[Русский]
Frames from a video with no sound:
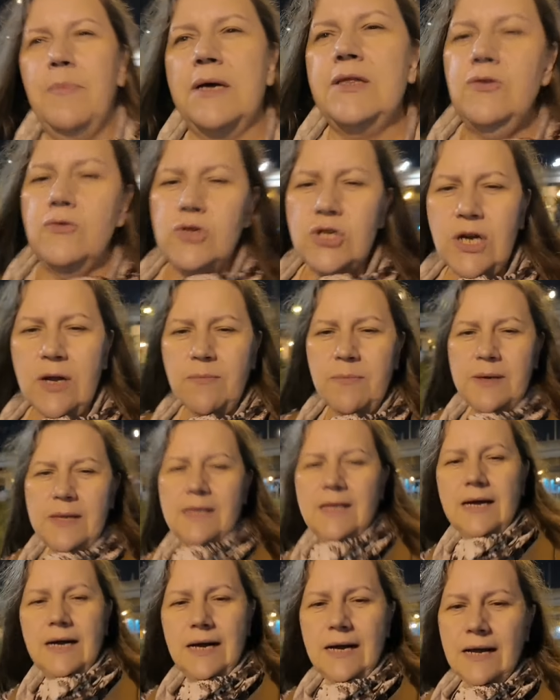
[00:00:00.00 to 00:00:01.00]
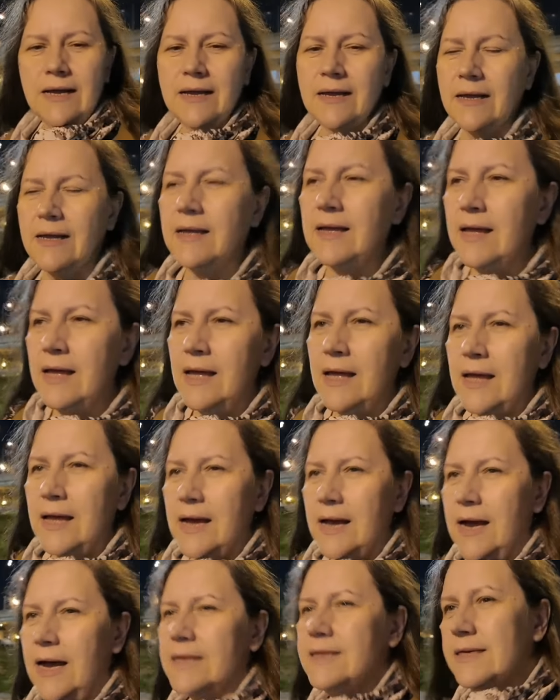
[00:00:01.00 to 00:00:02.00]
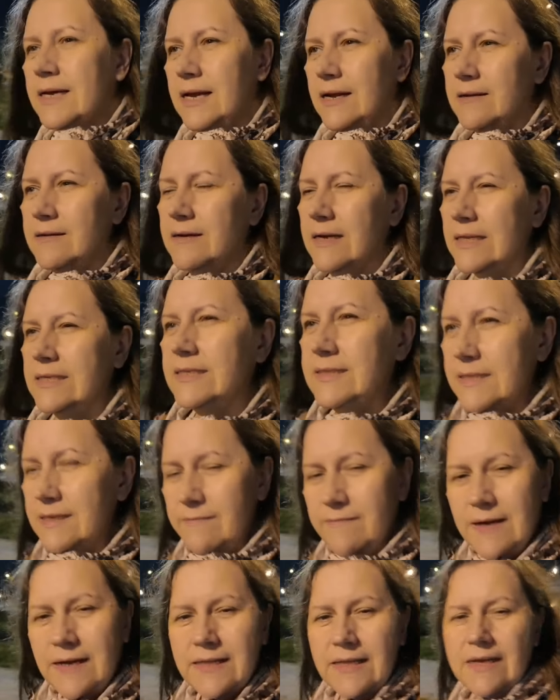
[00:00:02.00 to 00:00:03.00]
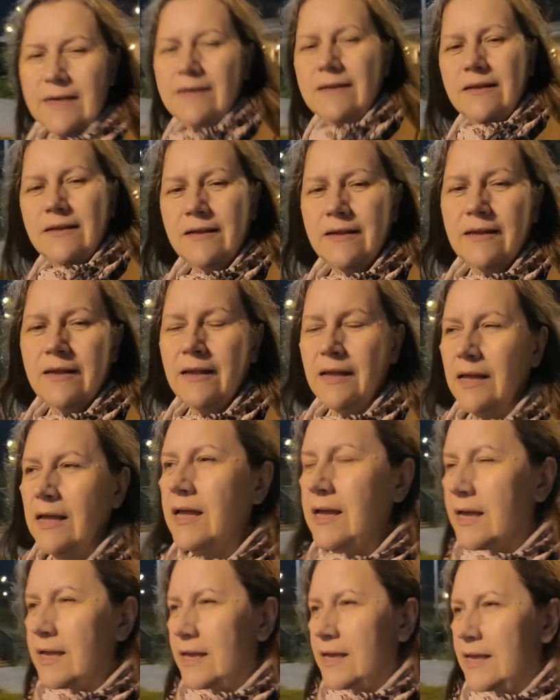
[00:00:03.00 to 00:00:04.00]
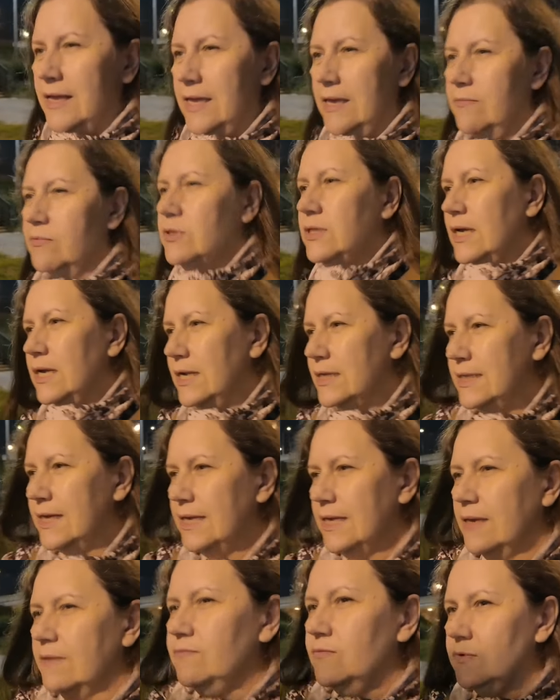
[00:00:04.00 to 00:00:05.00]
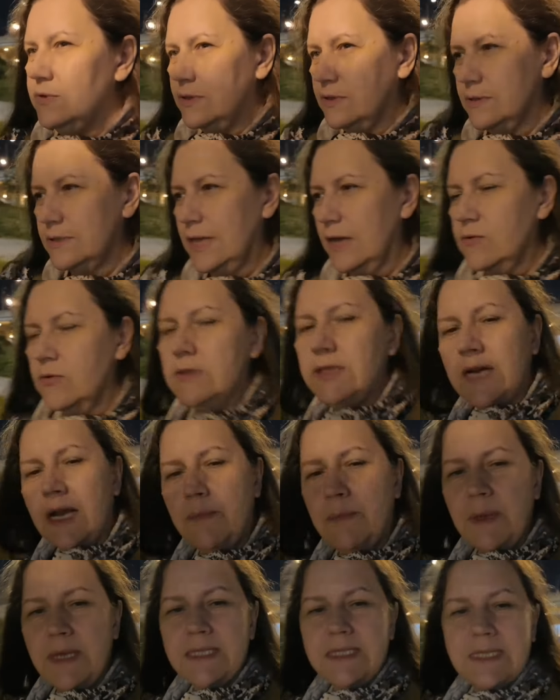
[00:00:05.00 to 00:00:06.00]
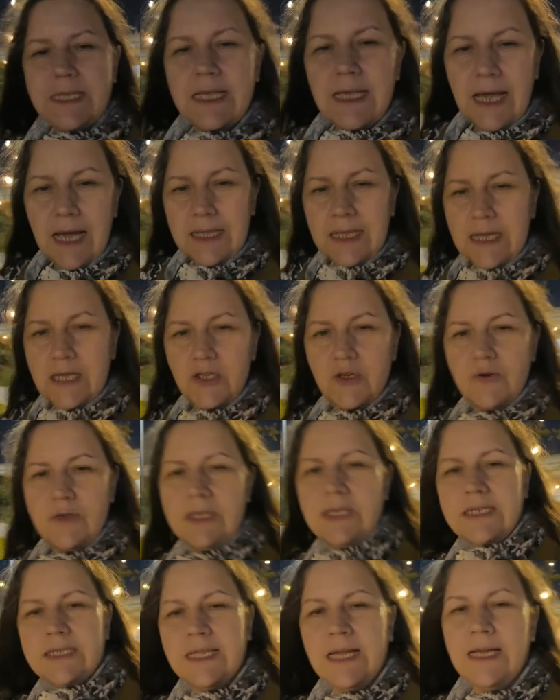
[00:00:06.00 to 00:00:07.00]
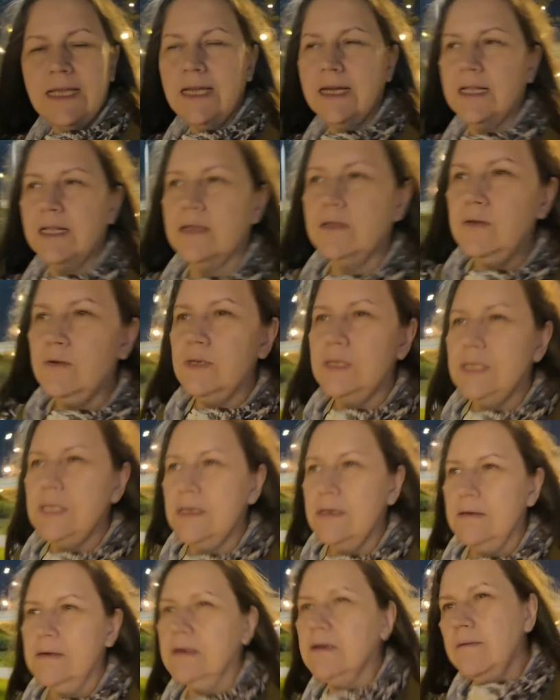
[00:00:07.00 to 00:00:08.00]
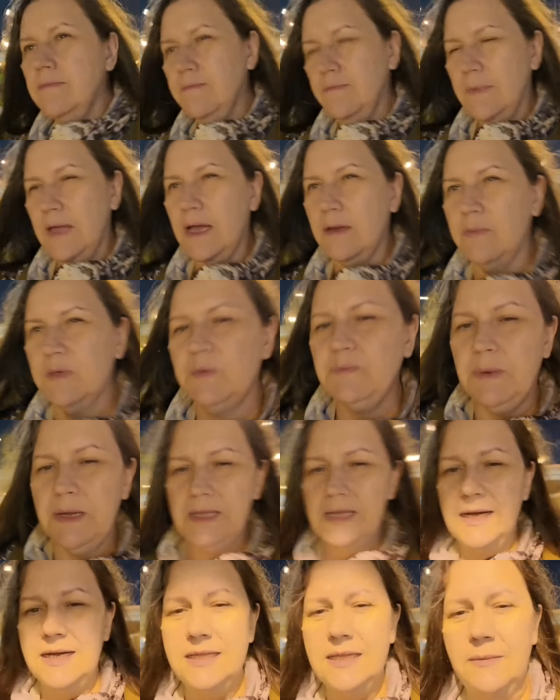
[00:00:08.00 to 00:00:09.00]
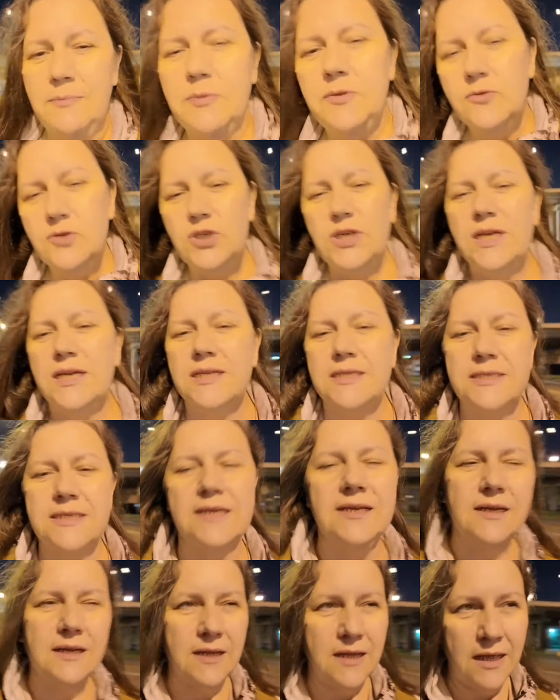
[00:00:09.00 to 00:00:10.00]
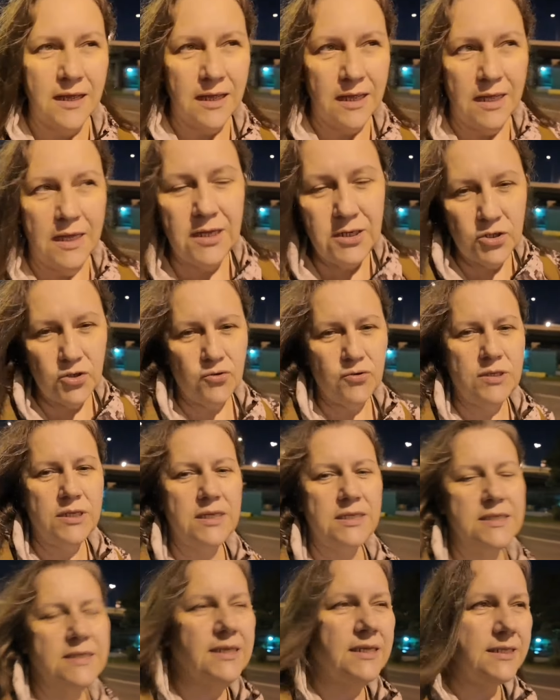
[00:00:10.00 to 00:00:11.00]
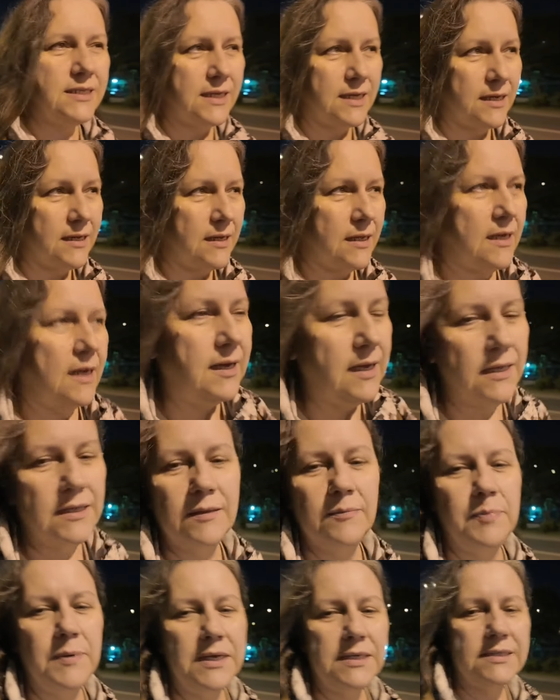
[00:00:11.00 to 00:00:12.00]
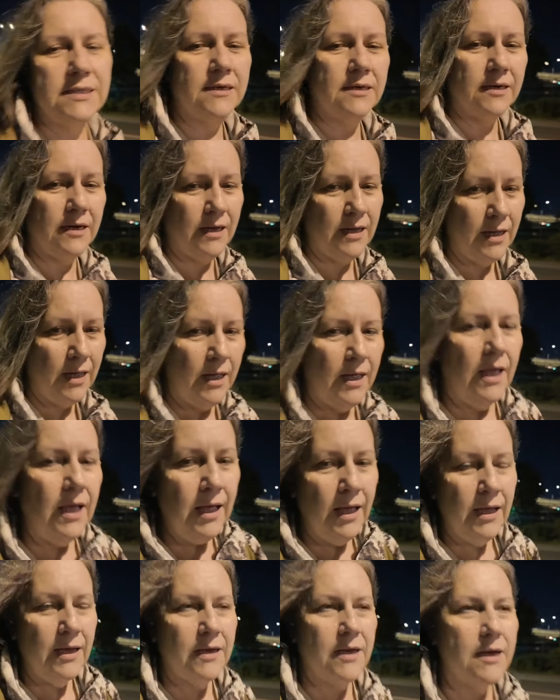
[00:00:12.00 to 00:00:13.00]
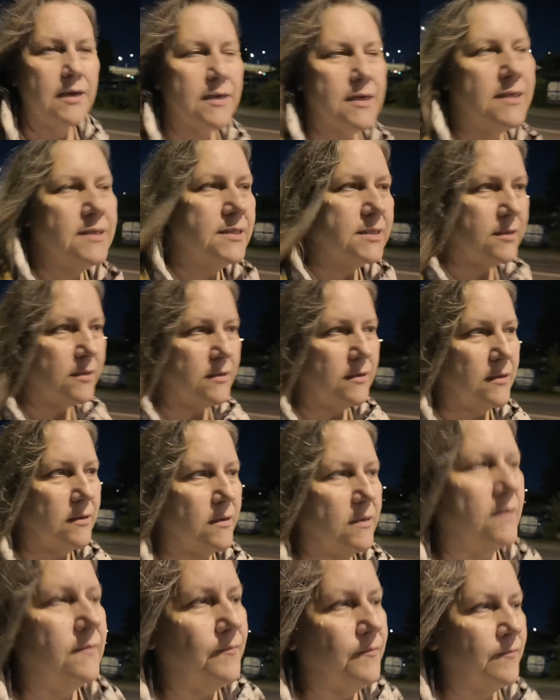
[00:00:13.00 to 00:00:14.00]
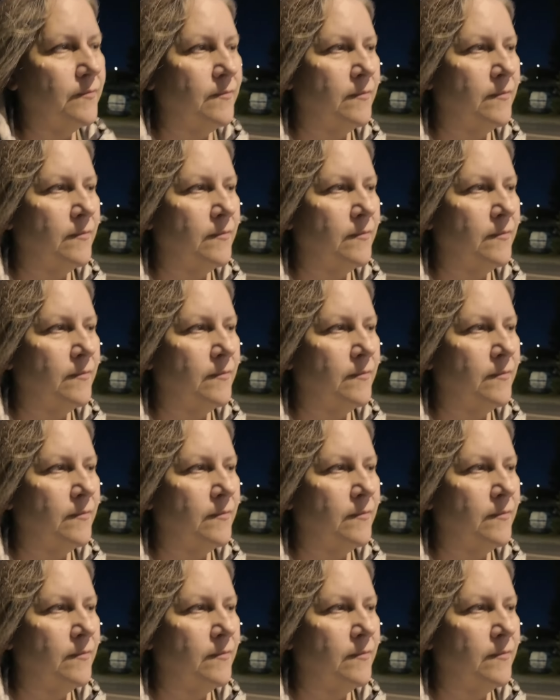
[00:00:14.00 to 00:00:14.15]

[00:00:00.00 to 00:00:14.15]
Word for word: Подушка была от, от дивана. И вот она таким вот, э, такой трапецией, и она чуть не стояла. То есть, э, как бы спала она, получается, чуть не сидя. А это признак как раз э,